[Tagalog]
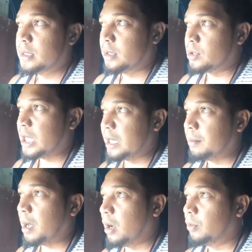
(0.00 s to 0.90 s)
So, sana
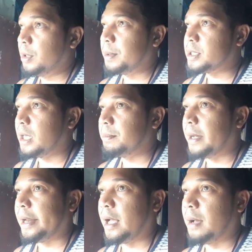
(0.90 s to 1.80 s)
makauwi pa siya
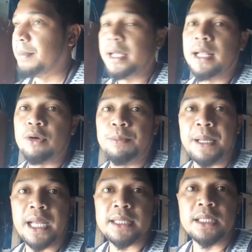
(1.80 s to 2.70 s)
para mailaro
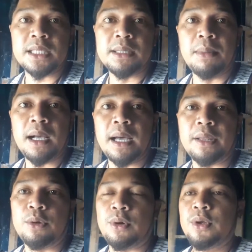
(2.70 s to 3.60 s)
pa natin siya sa
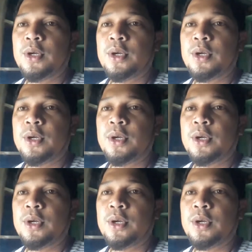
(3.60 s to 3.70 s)
MacArthur.